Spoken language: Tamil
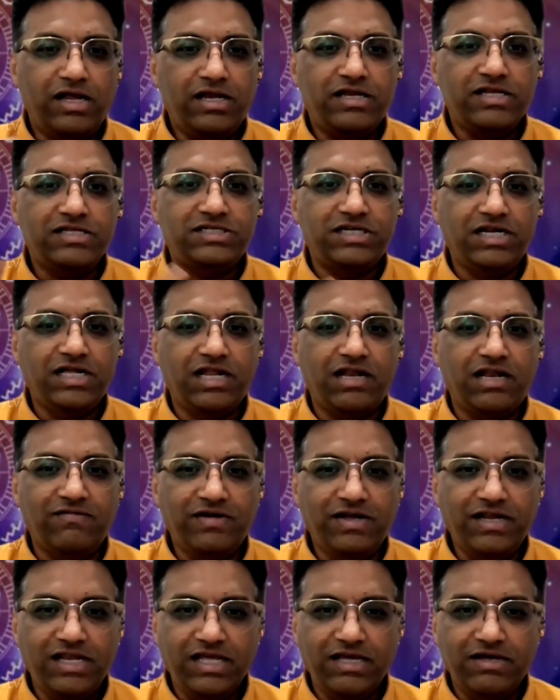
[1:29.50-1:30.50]
இன்ட்ரெஸ்ட்
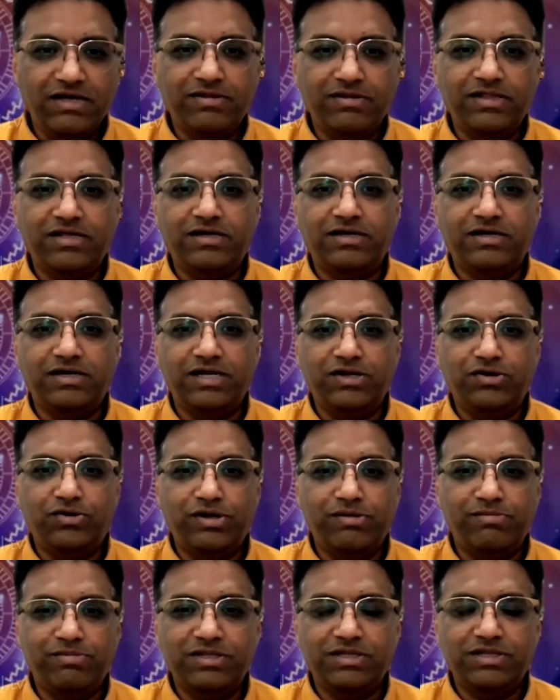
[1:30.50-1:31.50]
இருக்கிறவங்க நீங்கள் இந்த
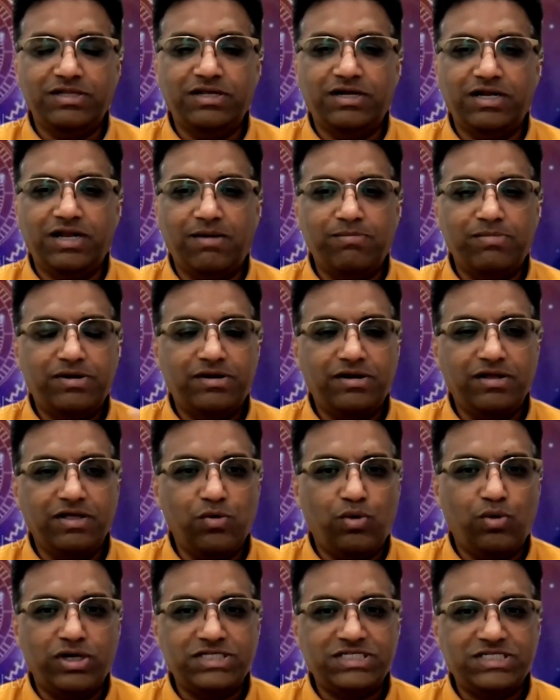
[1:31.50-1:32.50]
என்னோட
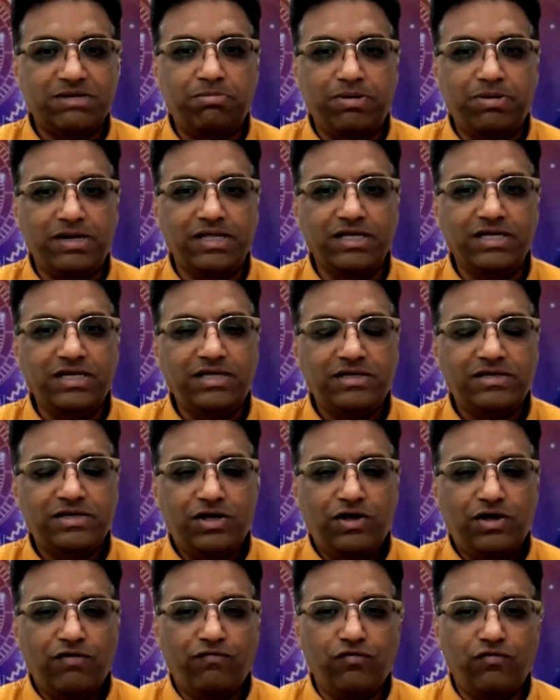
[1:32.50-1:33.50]
நம்பருக்கு வாட்ஸ்அப் பண்ணுங்க
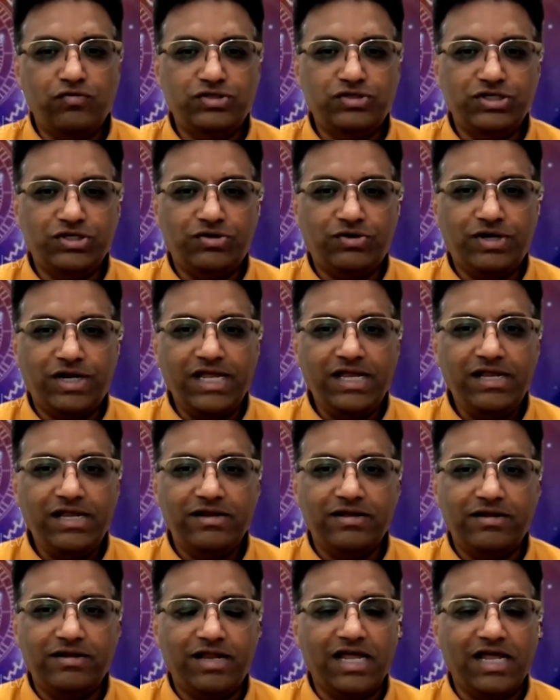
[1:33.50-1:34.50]
ஃபோர் ஜீரோ
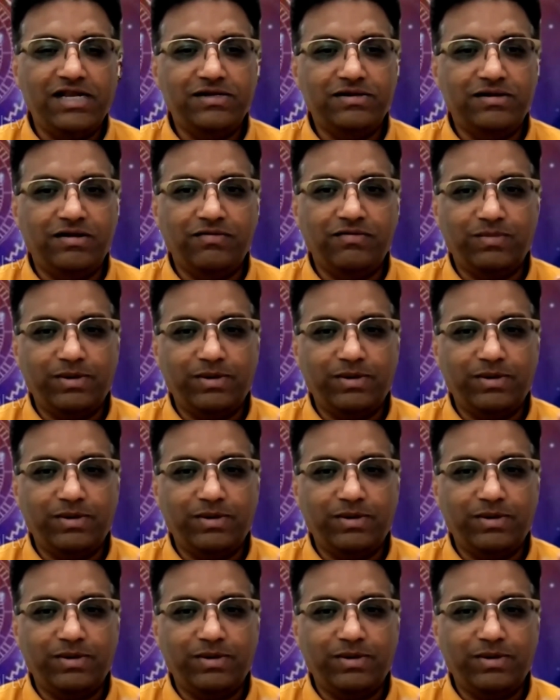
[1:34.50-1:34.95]
நைன் நைன்